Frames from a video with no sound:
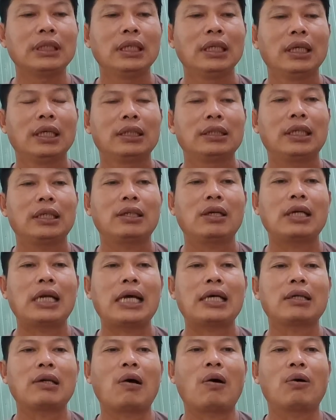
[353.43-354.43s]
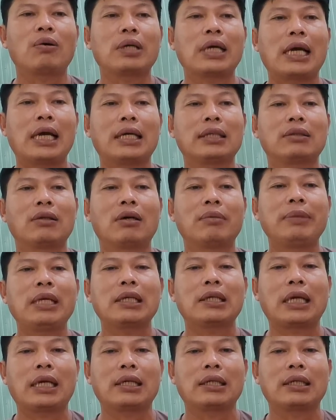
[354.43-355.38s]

Thì nó đang lộ ra cho biết rằng